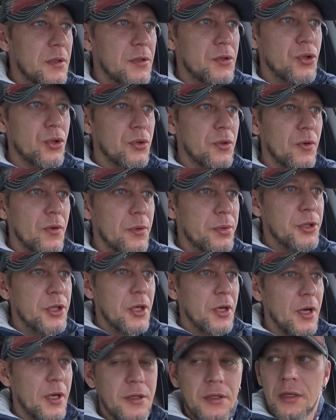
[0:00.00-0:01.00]
что-то вообще
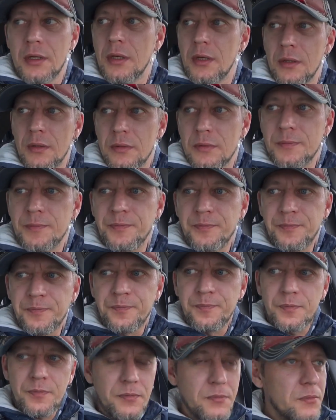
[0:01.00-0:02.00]
как-то
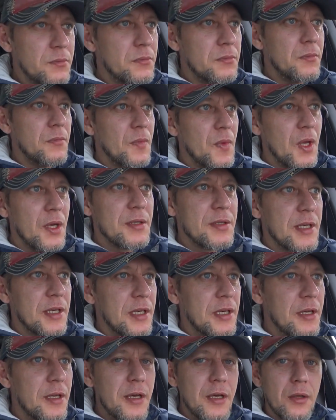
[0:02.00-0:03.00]

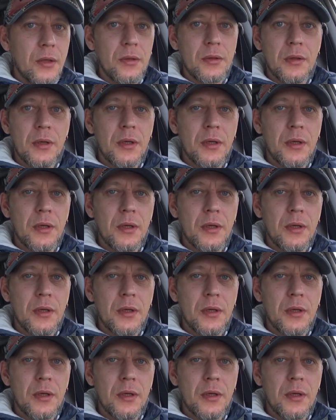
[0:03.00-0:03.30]
захерел.